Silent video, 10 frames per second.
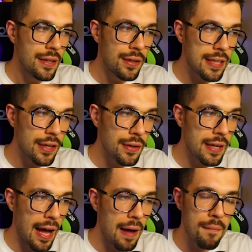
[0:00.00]
lo tengo in
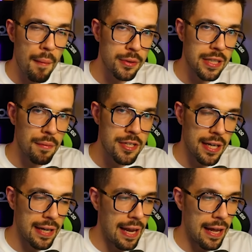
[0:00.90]
A, ma potrebbe già
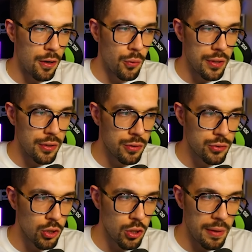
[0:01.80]
calare lui. Non sono